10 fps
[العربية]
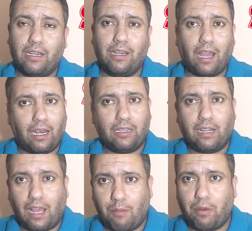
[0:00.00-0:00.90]
نقلت
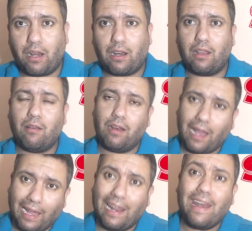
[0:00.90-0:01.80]
الخبر
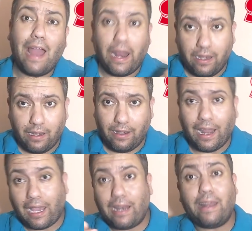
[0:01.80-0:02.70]
نقلا عن
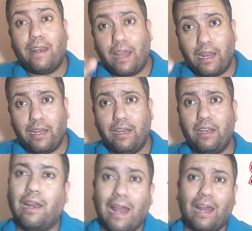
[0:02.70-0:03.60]
نقلا عن
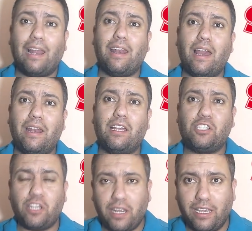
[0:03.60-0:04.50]
نقلا عن
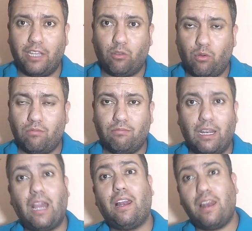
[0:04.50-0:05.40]
الشرينجيتو
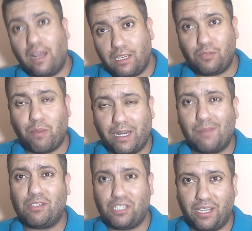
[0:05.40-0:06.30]
لاقلا العنش
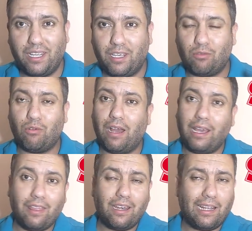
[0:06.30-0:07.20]
برنامج شيرينغيتو
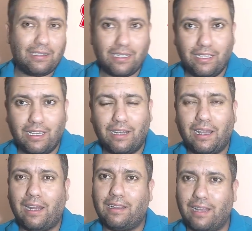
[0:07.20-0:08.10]
ايضا حتى هي
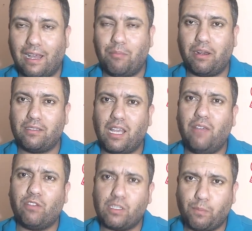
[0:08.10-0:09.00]
نقلت الخبر
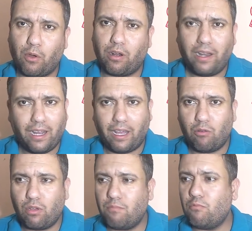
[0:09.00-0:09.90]
صحيفه سبور راح نقراو
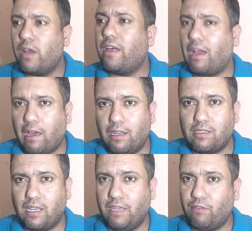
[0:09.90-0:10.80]
لكم ماذا قالت
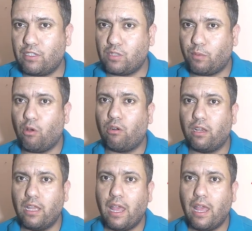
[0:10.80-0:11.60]
صحيفه سبور